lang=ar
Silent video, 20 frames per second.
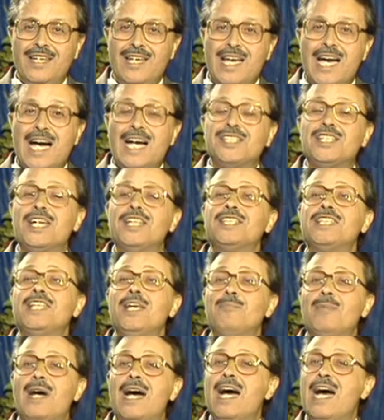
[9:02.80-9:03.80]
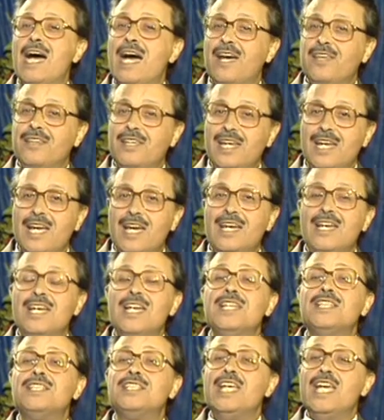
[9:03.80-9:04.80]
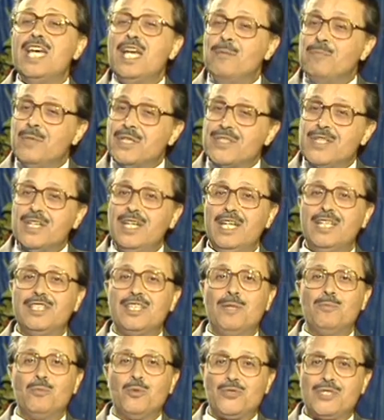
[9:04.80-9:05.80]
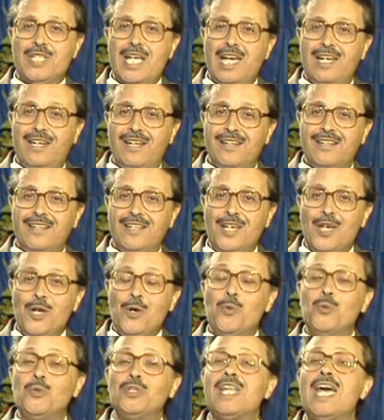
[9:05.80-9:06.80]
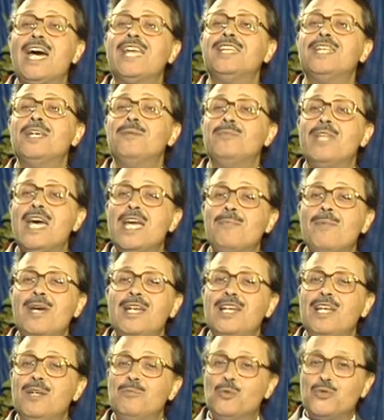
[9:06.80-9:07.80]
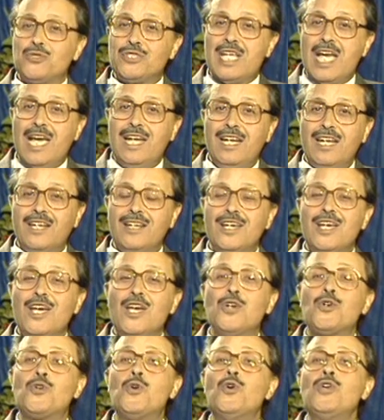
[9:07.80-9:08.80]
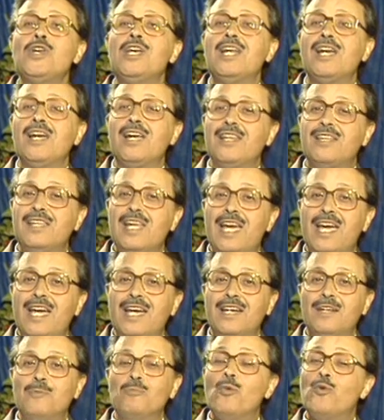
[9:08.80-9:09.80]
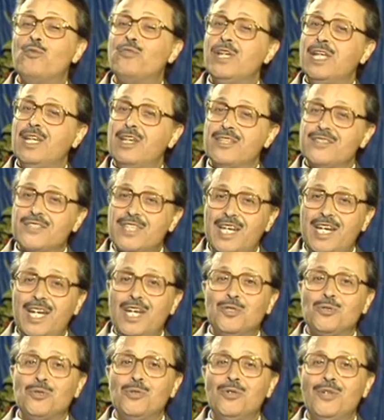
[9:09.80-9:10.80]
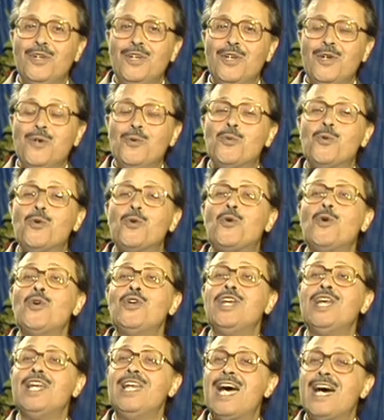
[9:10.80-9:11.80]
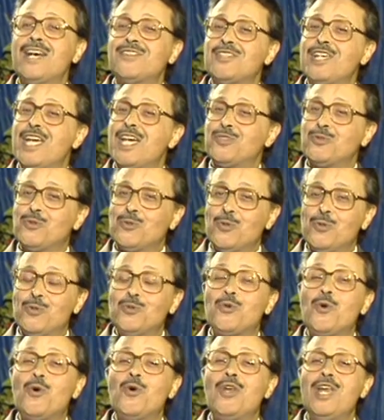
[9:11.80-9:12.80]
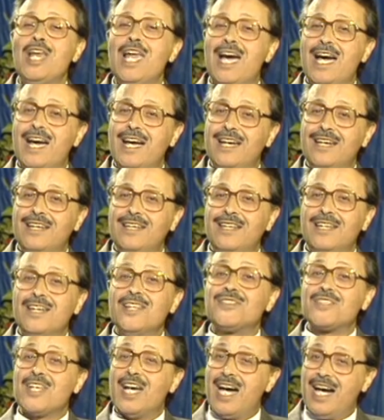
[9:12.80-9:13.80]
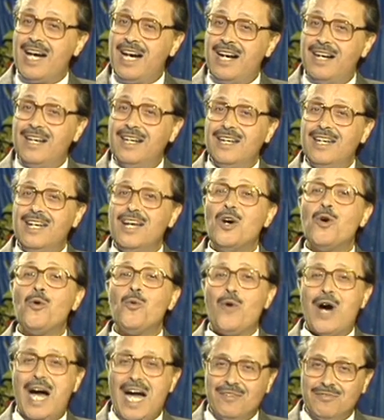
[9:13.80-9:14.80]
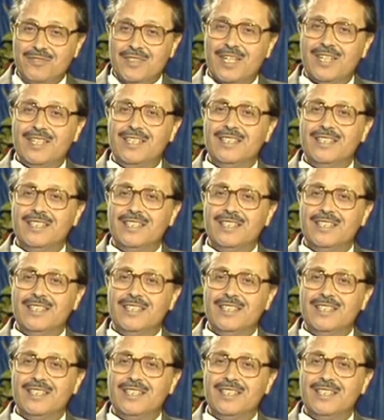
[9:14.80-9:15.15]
عشان تبقى أغذية تحمي صحة المستهلك وتقدم دايما للمستهلك كل غذاء مفيد لصحته وكل الأغذية تكون كلها صحة وعافية